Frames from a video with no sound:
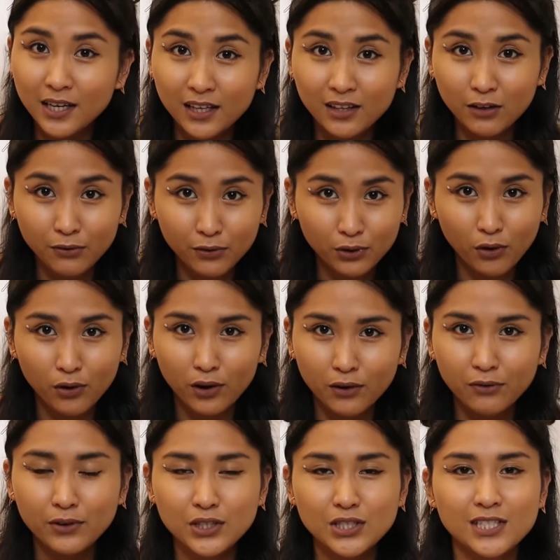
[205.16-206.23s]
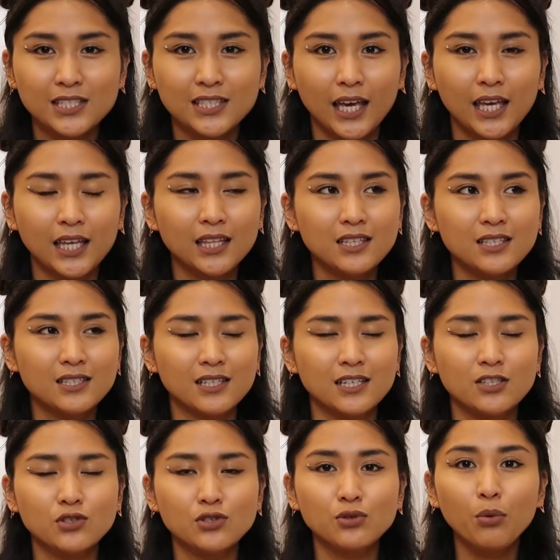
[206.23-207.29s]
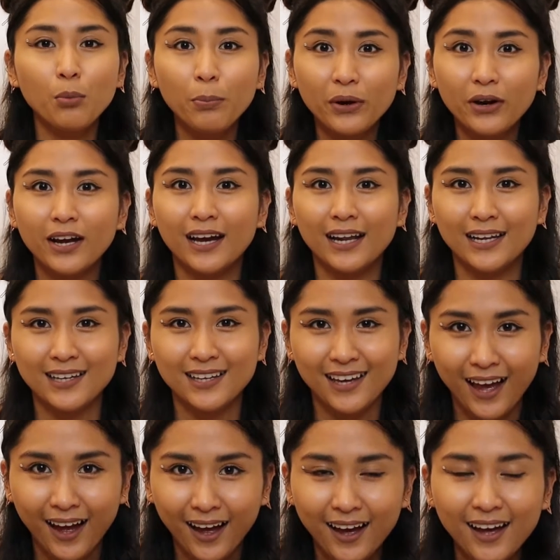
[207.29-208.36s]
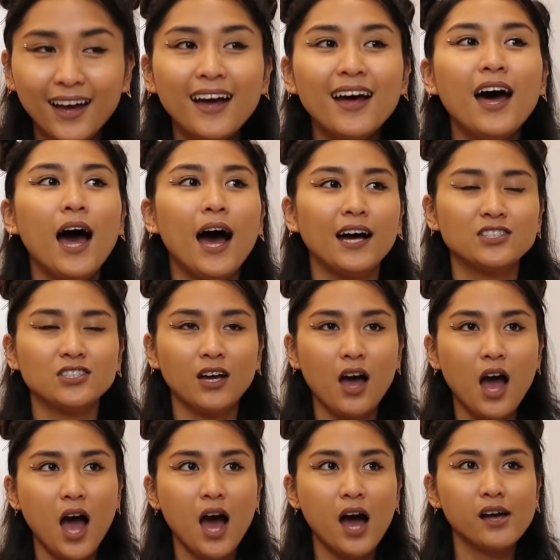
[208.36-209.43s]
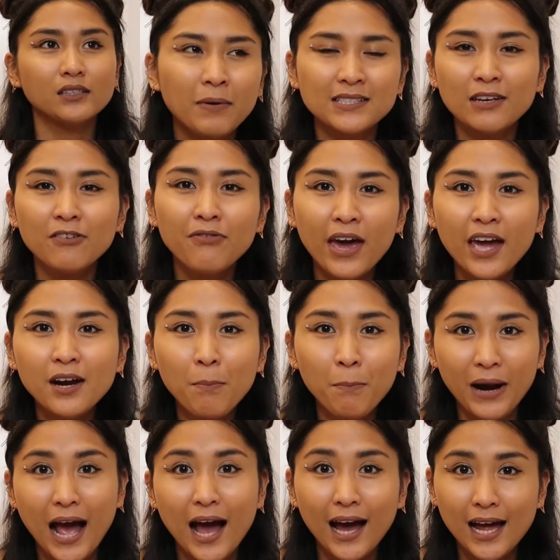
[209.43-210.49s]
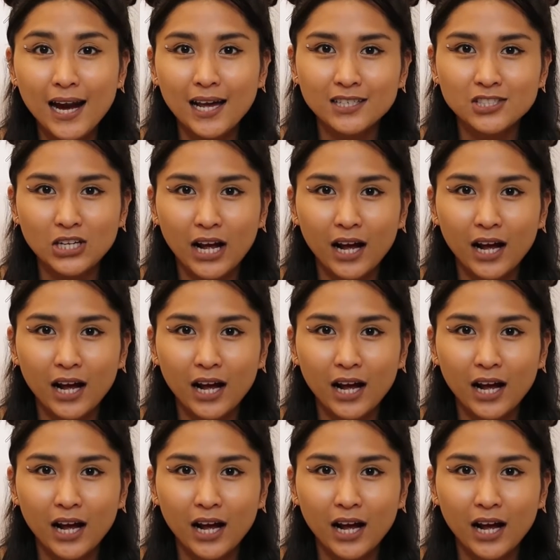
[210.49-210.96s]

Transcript: sikat na photographer siya sa industry. Super galing niya. At saka, basta very prank ka lang